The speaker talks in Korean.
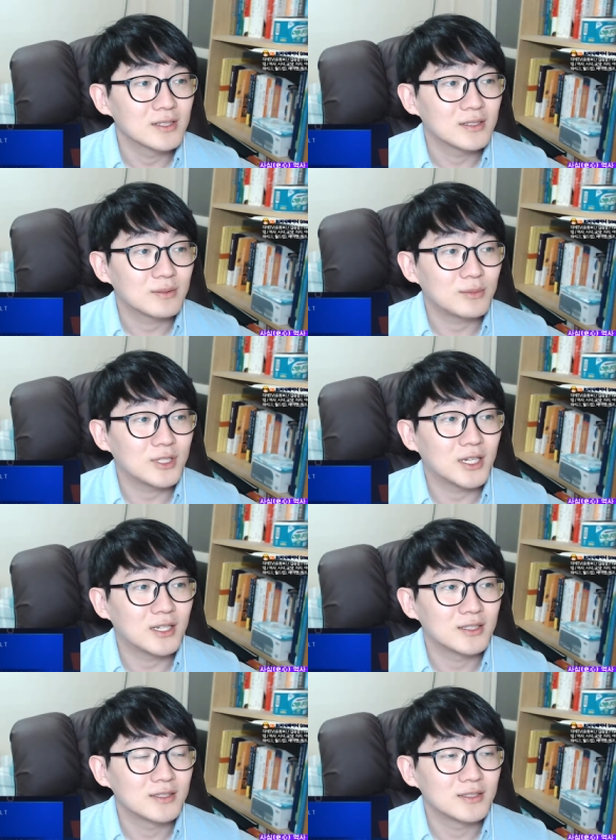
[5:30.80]

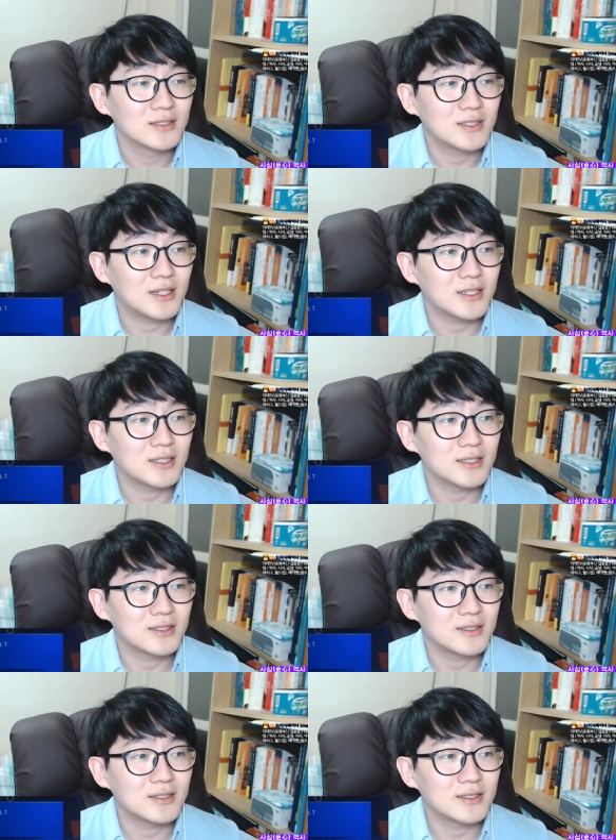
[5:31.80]
뭐냐
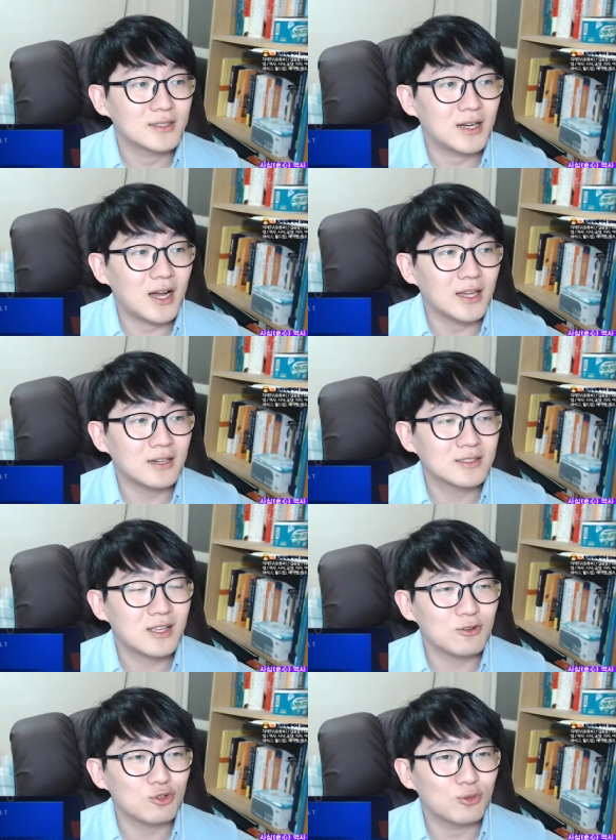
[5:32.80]

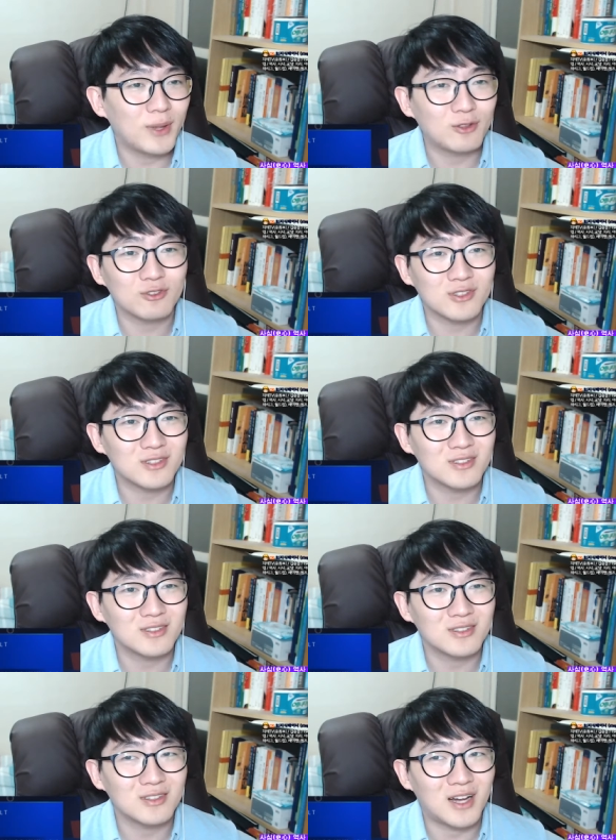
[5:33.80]
아약스하고
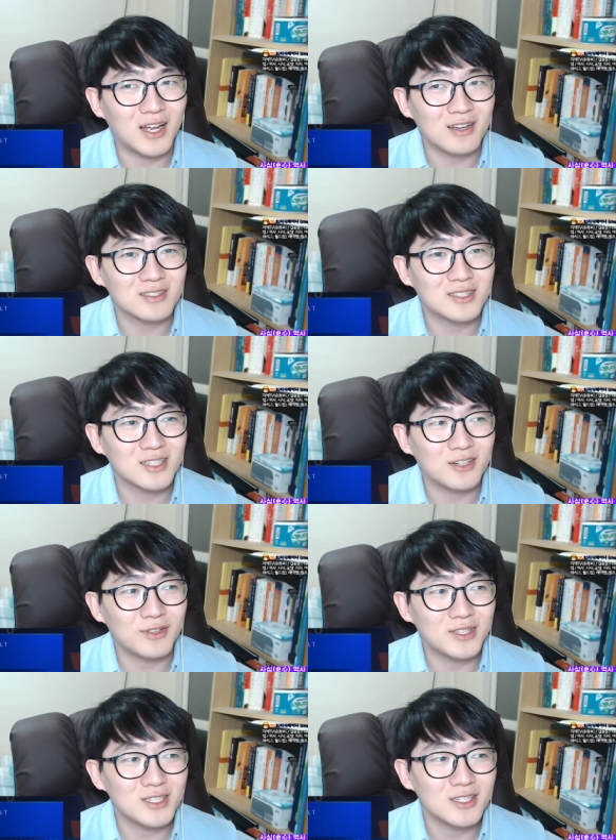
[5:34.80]
유벤투스는 아약스가
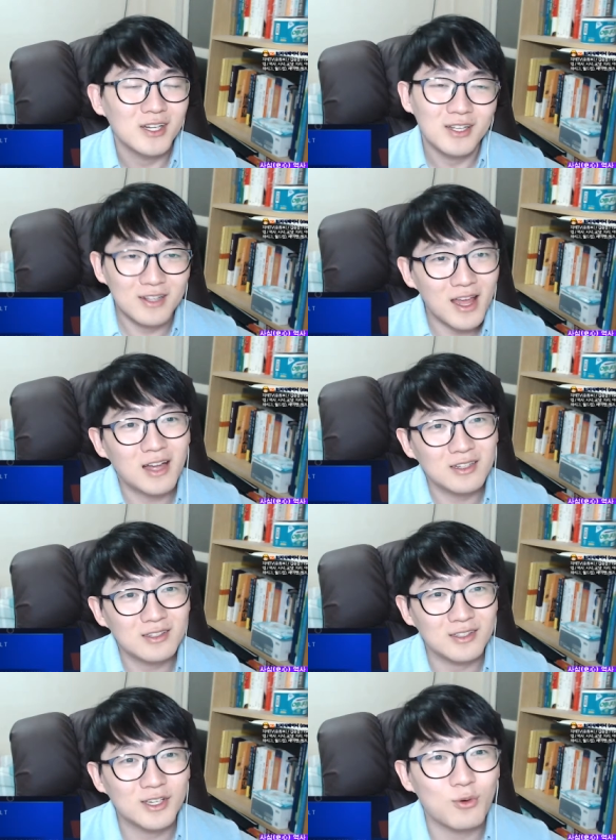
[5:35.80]
이제 레알을
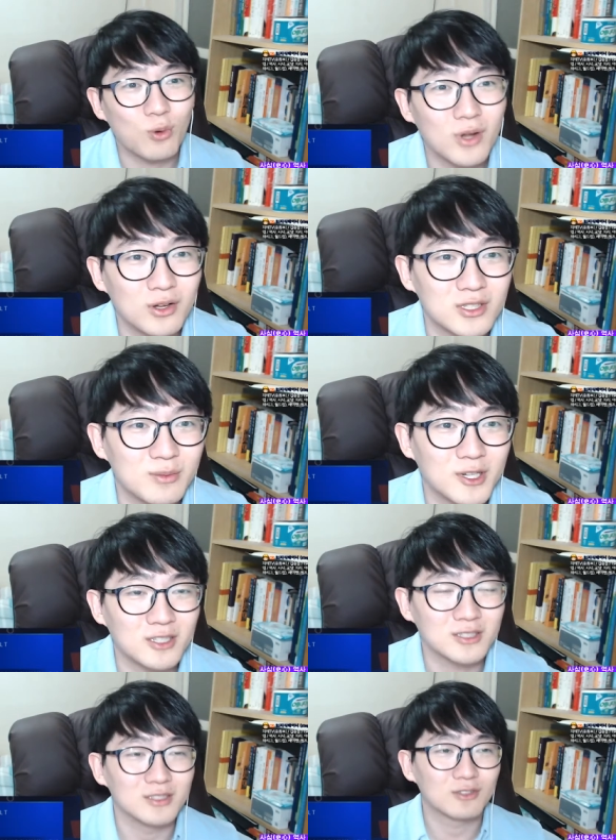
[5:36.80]
이기고
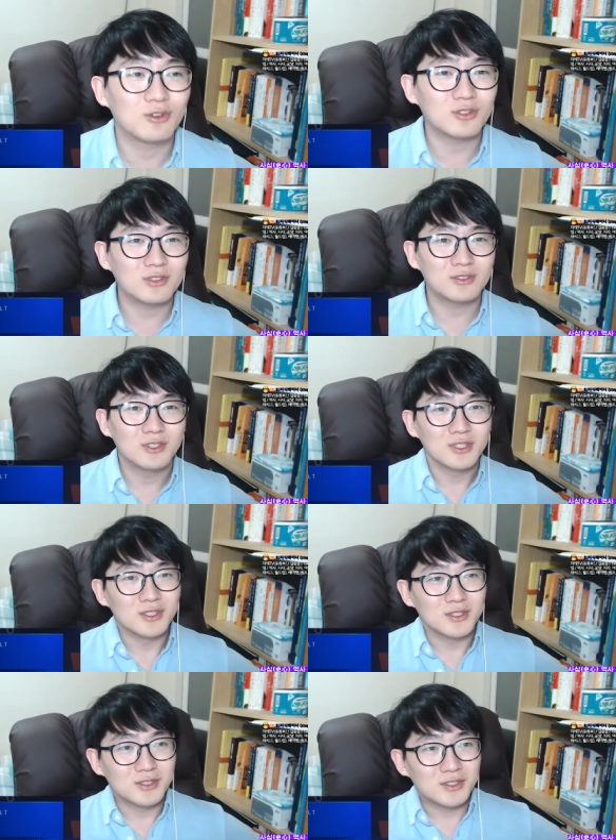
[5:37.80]
올라왔지만 그건
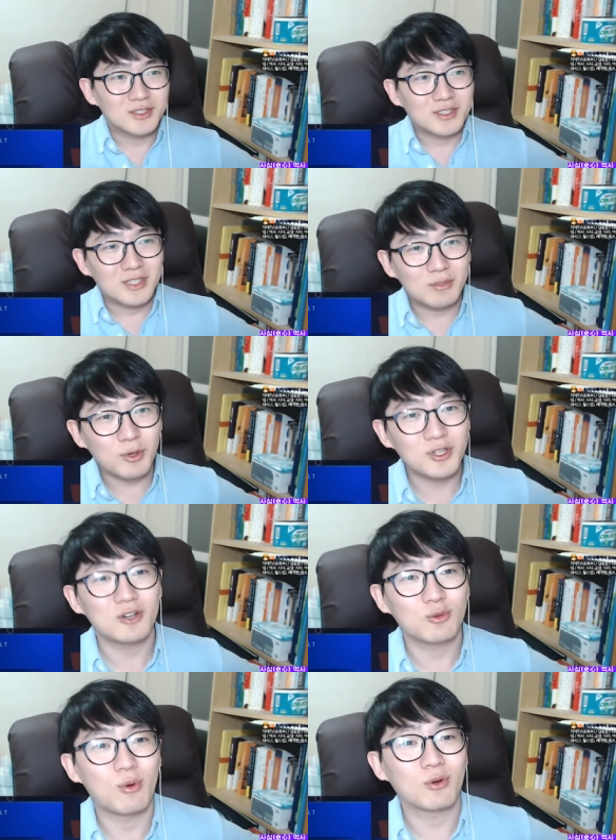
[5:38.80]

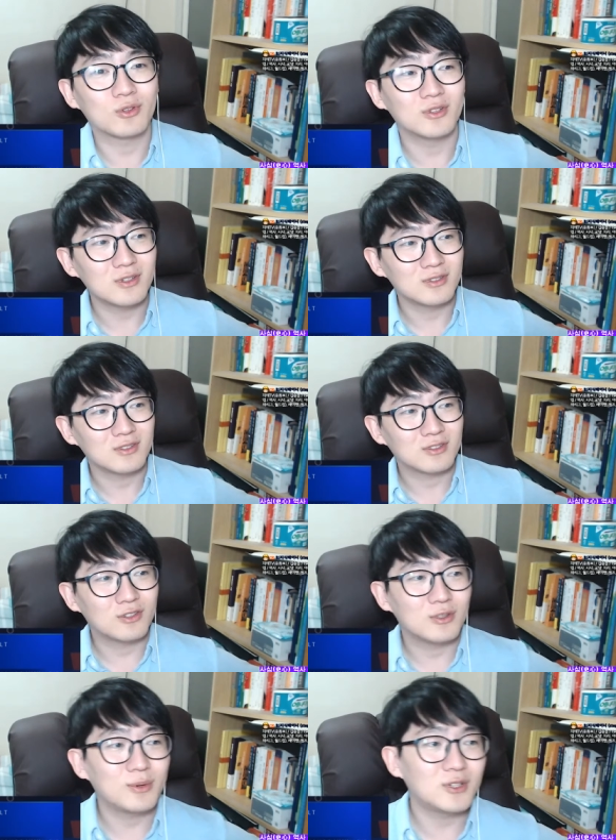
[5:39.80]
이변이라고 보거든요. 그건
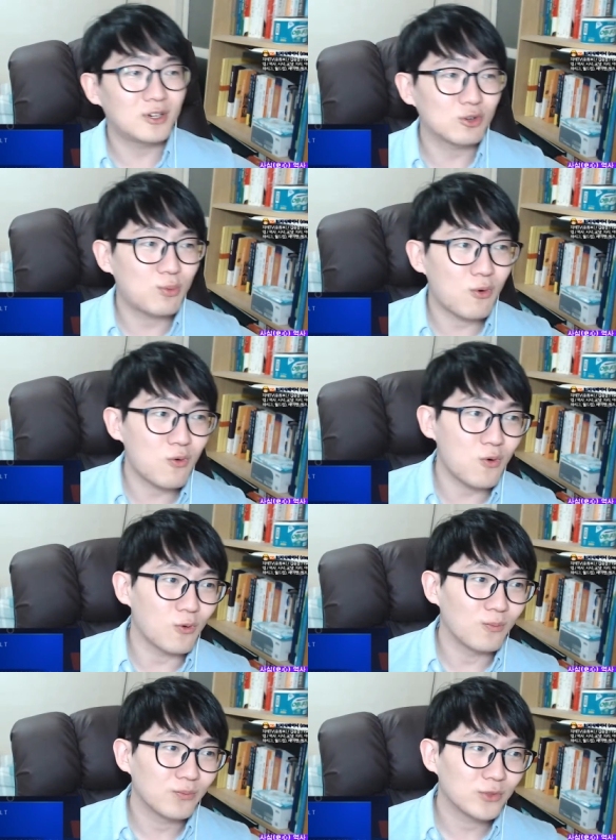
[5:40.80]
이변이라고 보고
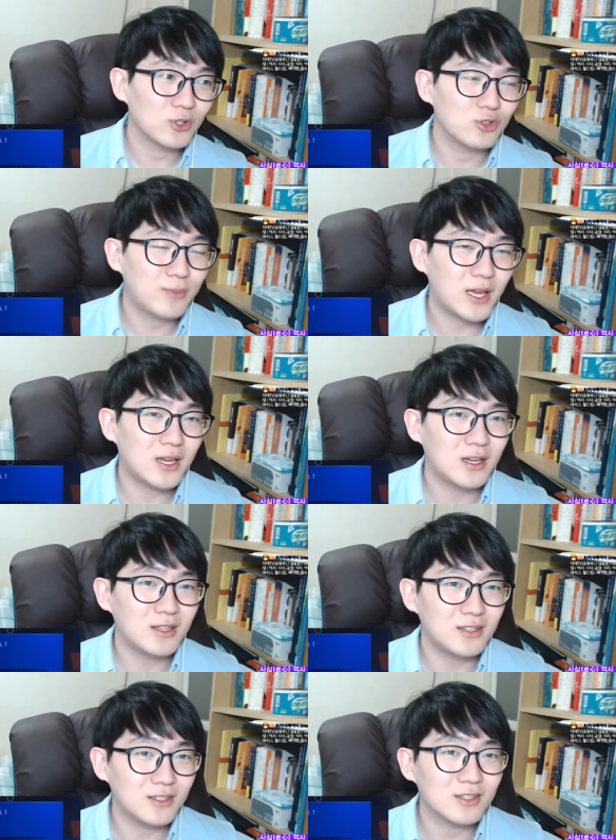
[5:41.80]

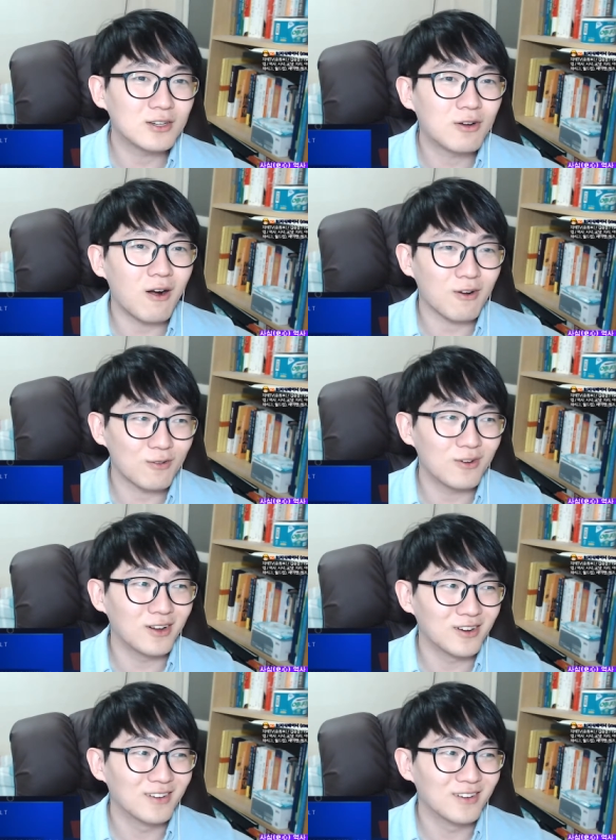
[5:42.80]
유벤이 이길 것 같고요.